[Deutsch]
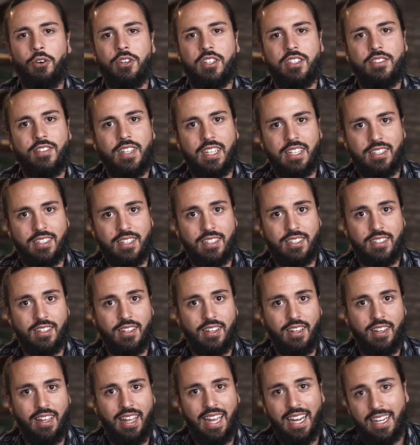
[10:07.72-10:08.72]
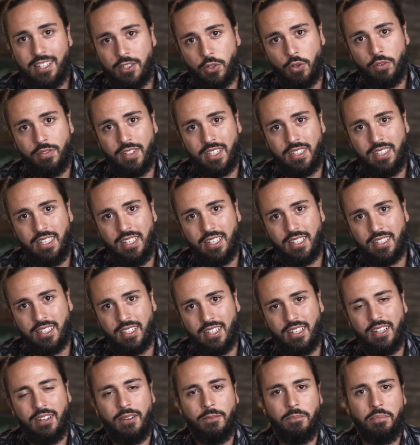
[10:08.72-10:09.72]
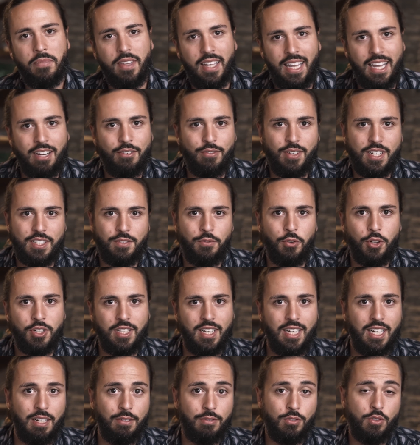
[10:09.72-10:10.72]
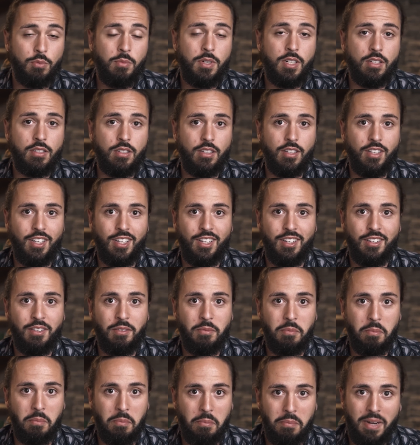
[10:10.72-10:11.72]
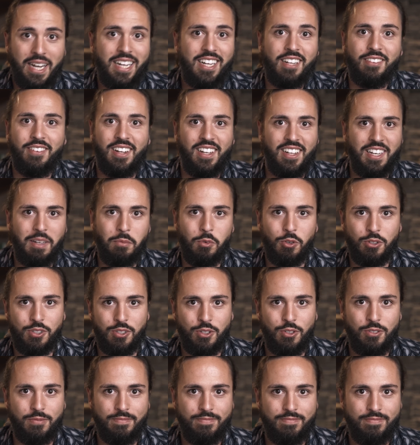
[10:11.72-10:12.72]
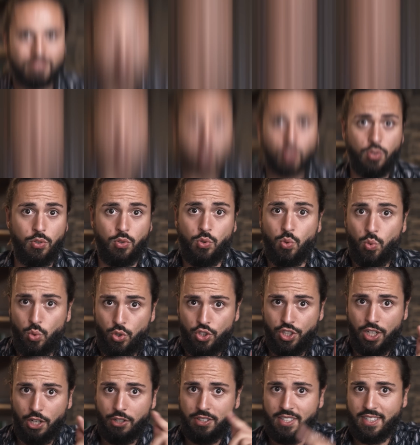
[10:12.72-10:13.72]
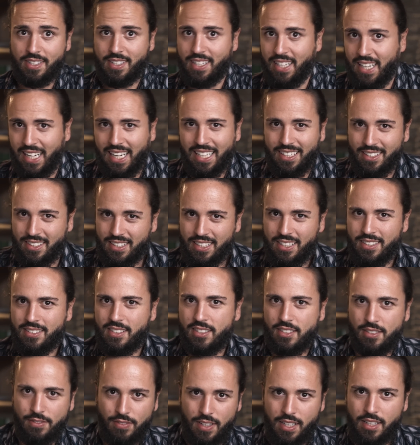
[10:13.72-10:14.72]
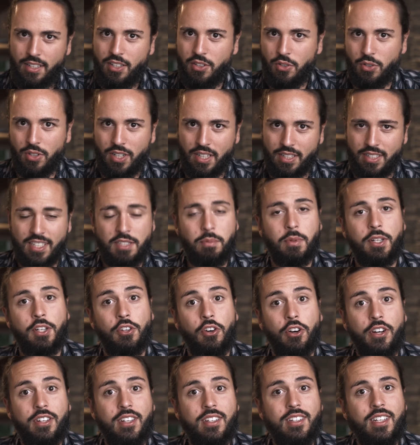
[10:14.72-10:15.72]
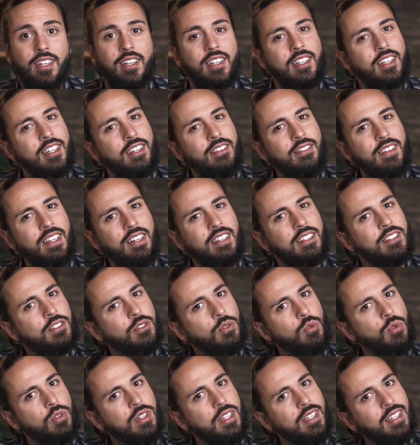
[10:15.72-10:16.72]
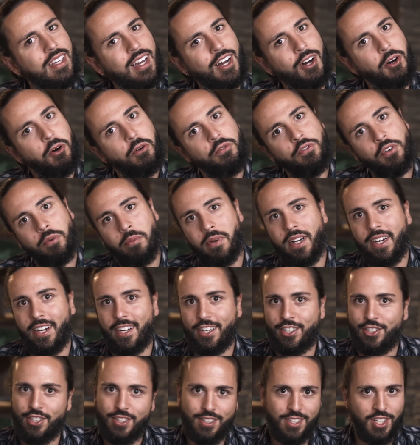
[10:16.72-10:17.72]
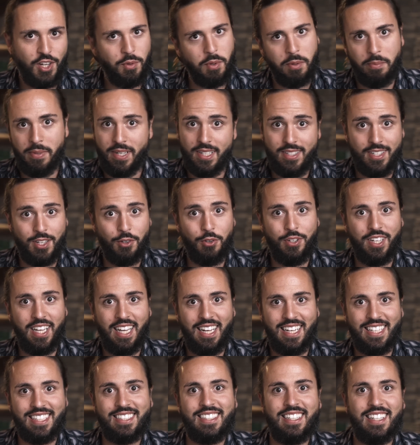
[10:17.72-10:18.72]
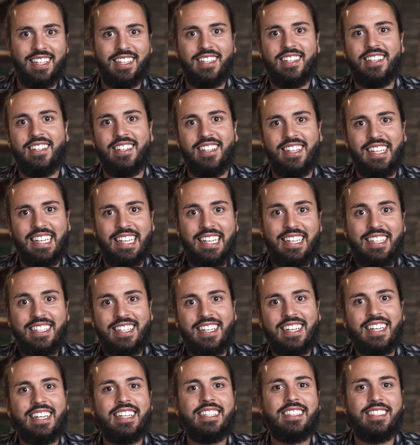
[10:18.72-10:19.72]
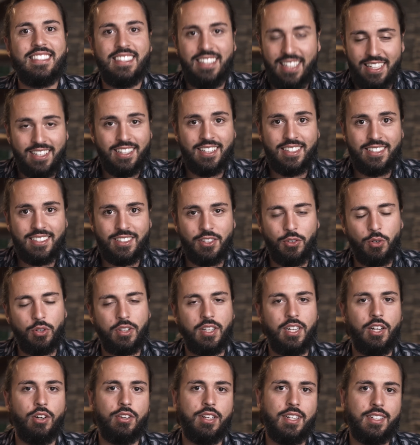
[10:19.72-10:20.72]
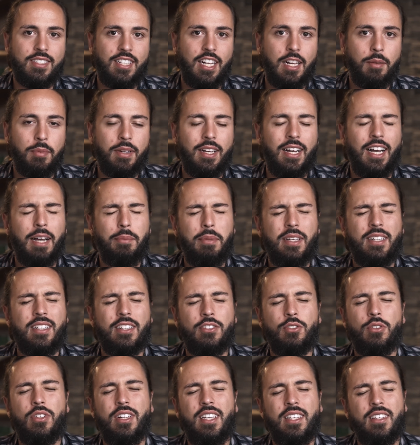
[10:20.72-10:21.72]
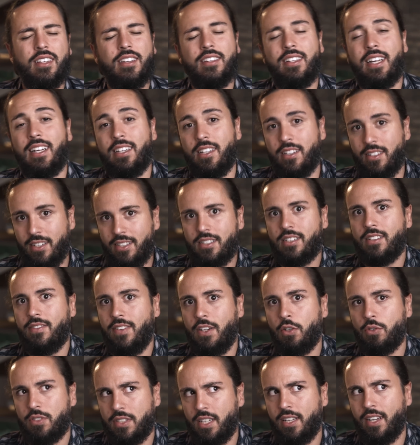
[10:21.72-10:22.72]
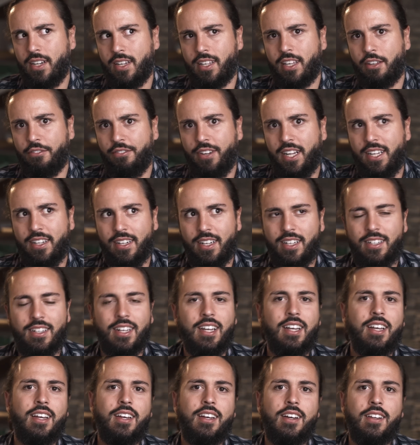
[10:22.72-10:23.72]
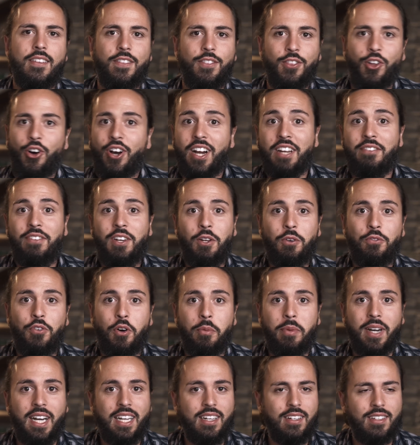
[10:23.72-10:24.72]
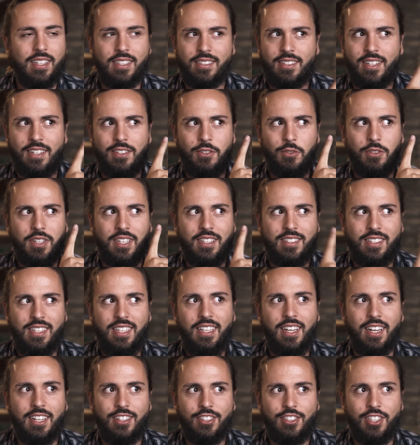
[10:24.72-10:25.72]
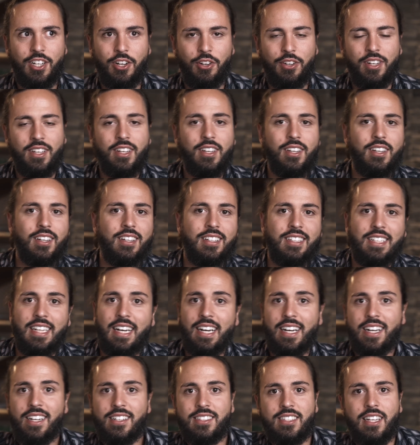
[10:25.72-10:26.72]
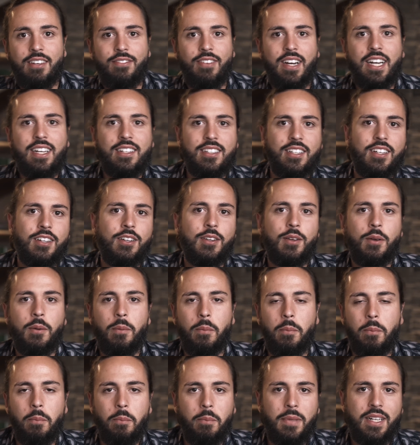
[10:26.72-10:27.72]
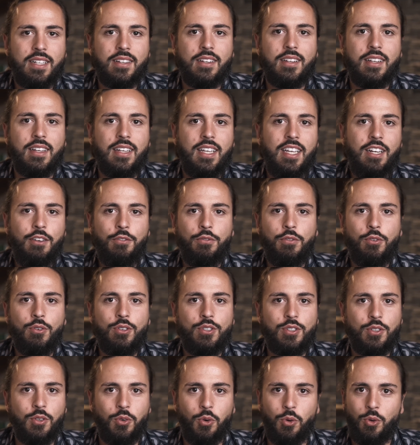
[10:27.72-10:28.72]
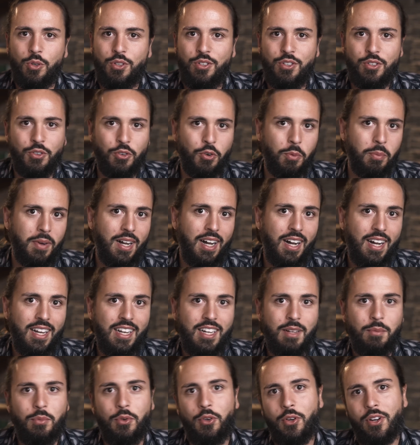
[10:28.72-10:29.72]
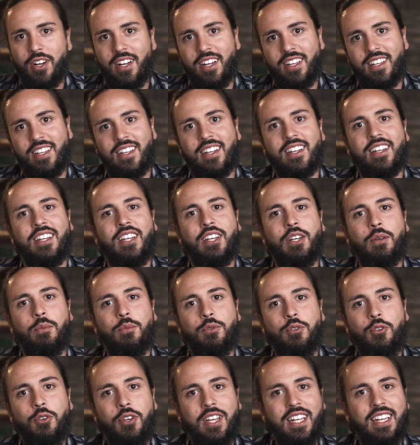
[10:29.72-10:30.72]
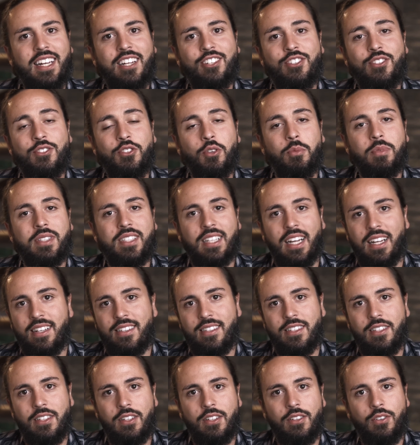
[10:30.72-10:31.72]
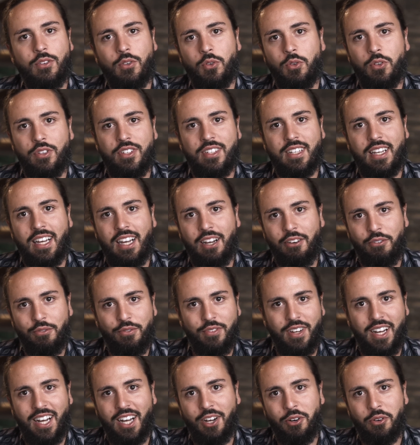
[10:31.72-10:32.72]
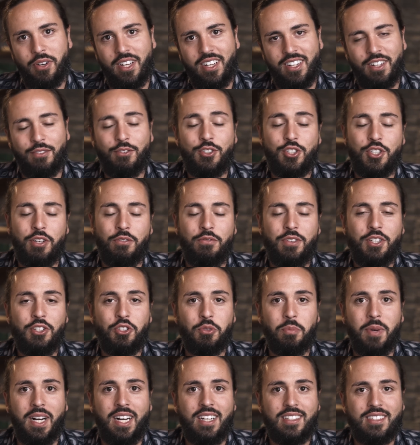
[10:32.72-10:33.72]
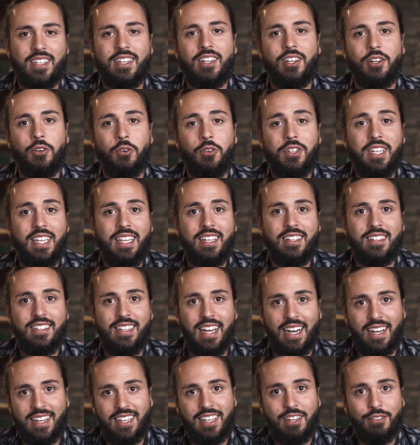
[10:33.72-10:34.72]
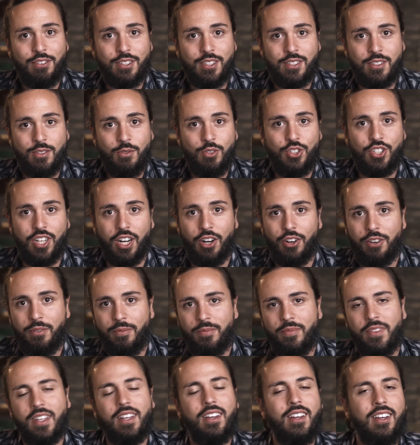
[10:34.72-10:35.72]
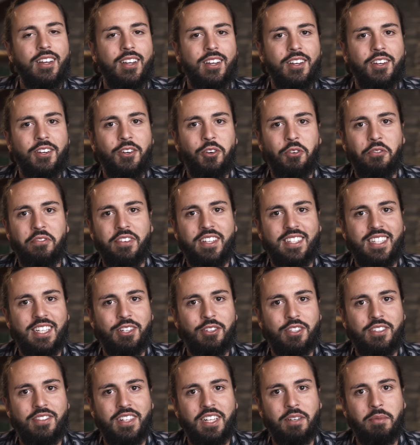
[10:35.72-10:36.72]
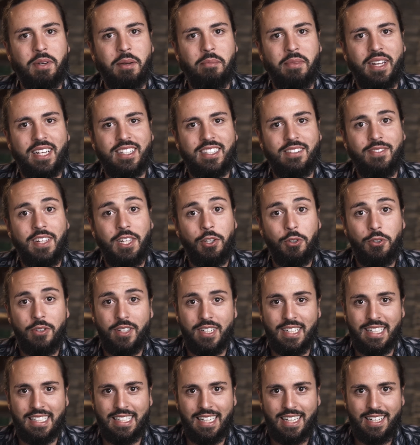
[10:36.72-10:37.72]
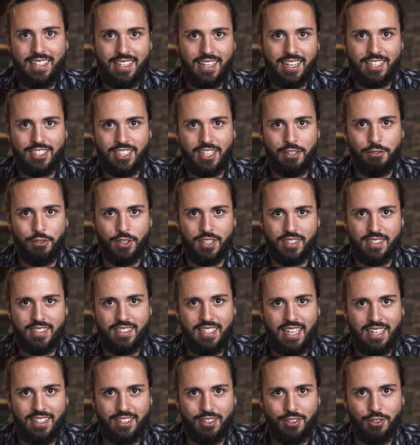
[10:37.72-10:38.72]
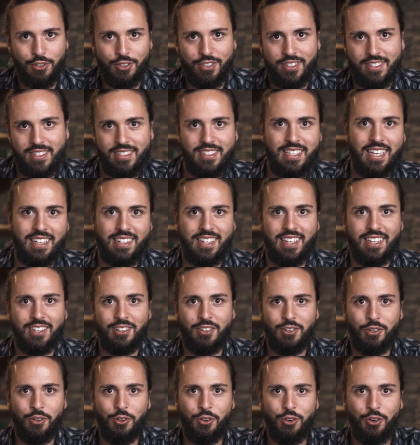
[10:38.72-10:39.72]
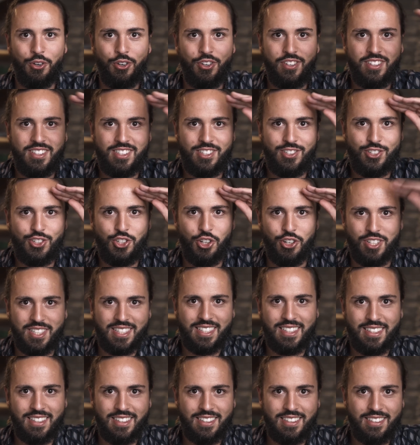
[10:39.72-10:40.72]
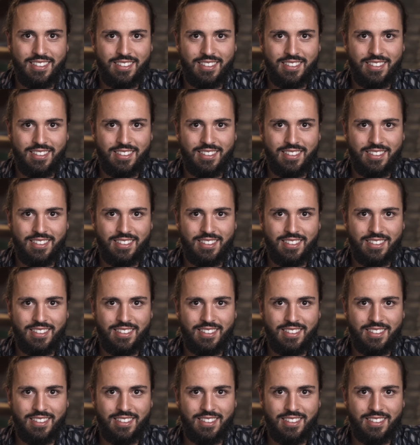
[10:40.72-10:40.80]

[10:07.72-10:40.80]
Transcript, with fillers: Und deswegen ist es extrovertierter, etwas vorteilhaft. Zumindest in meiner Wahrnehmung so. So, und du schaust jetzt gerade dieses Video an. Das bedeutet ja irgendwie, dass du dich auch für magische Zauberpilze und LSD interessierst. Und genau deshalb habe ich natürlich, da dir dieses Video sicherlich gefallen hat, noch ein Video vorbereitet. Das kannst du dir jetzt hier anschauen. Da geht's dann weiter mit Infos rund um alle möglichen psychedelischen Substanzen und Erfahrungen. Ich wünsche dir viel Spaß und ich danke dir fürs Zuschauen. Und wir sehen uns wieder beim nächsten Video. Dein Jascha von Set und Setting und tschüss.